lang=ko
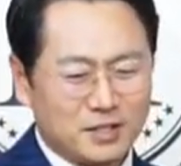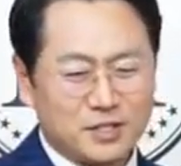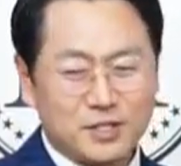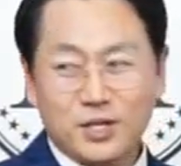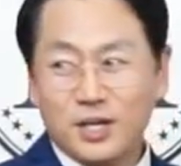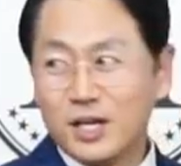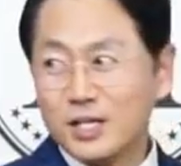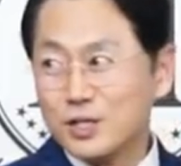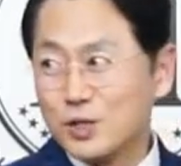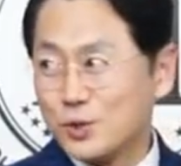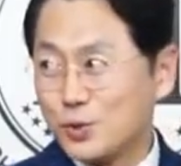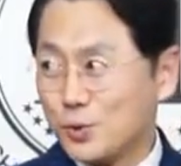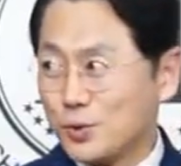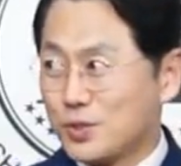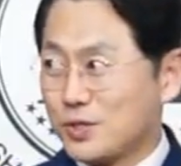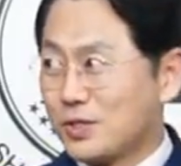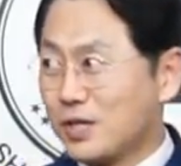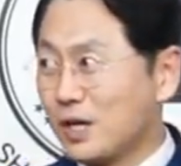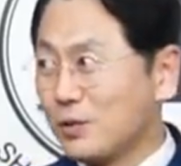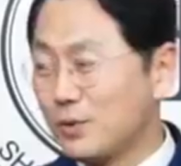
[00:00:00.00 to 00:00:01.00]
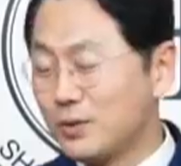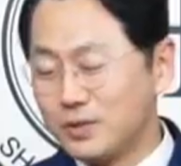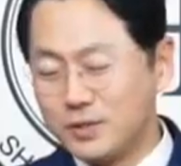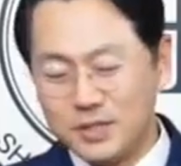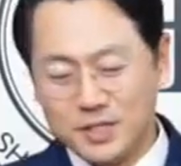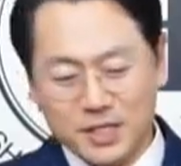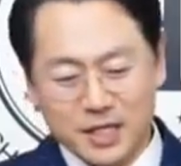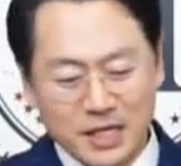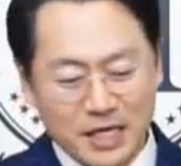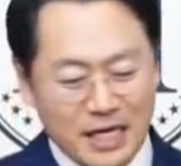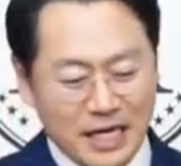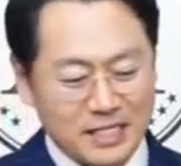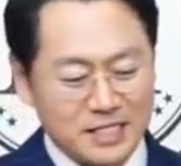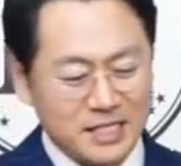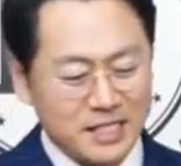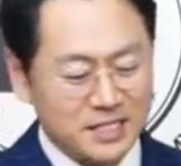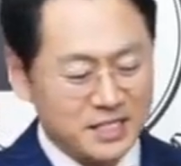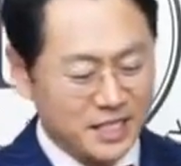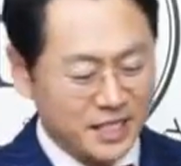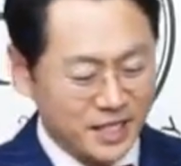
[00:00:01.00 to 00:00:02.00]
저희가 이제 쇼호스트 학원을 제가
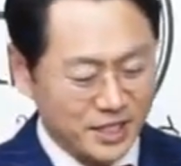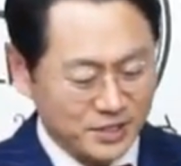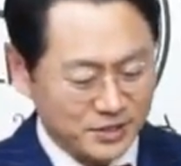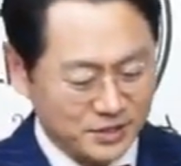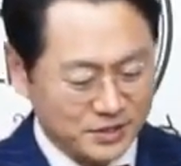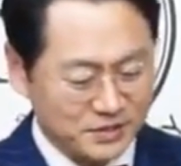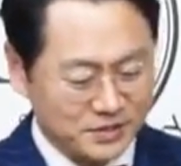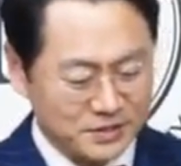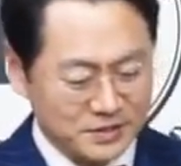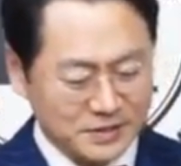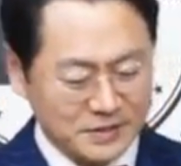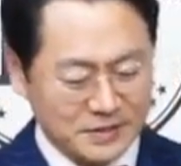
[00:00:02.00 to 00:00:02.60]
같이 하잖아요.